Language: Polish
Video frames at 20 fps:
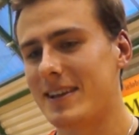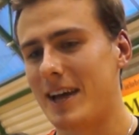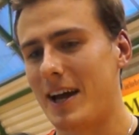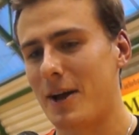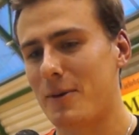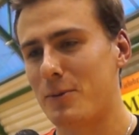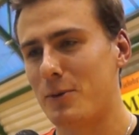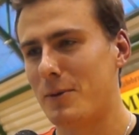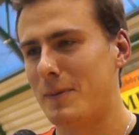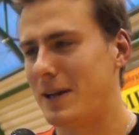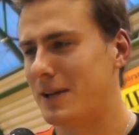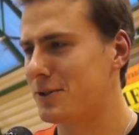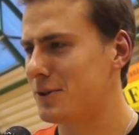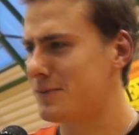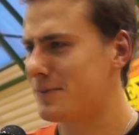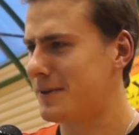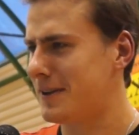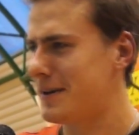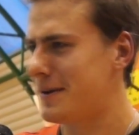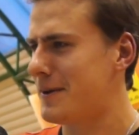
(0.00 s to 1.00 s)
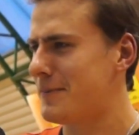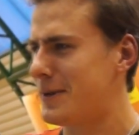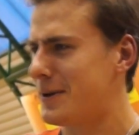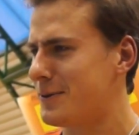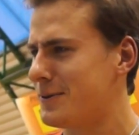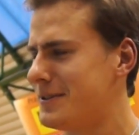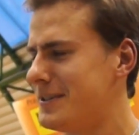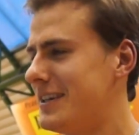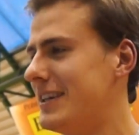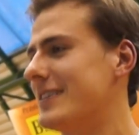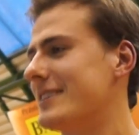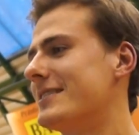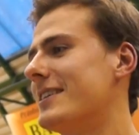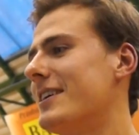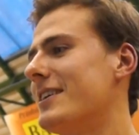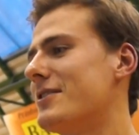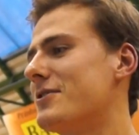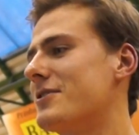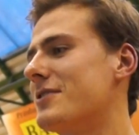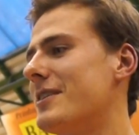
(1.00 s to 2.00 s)
Tak, byłem, ale to chyba paru dni jest,
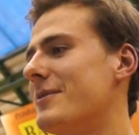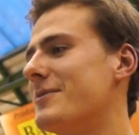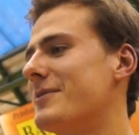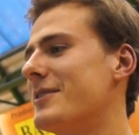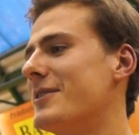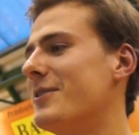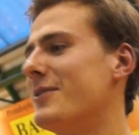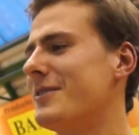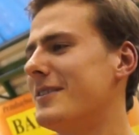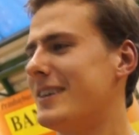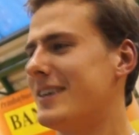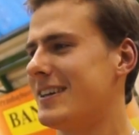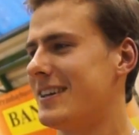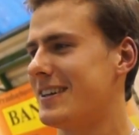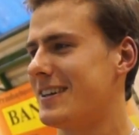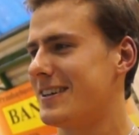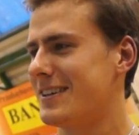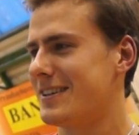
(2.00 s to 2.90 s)
tak? Czy tam tygodnia?